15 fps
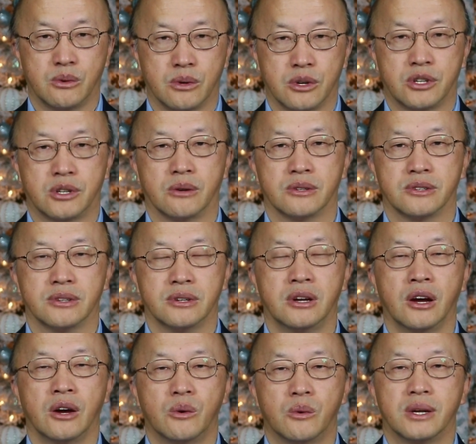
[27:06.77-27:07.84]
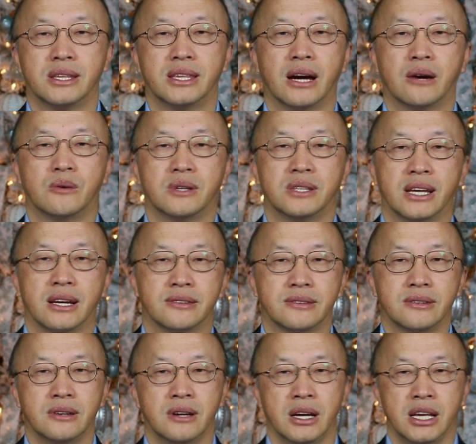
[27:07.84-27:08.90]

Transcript: ô dùng sư ô dạng ô diện sư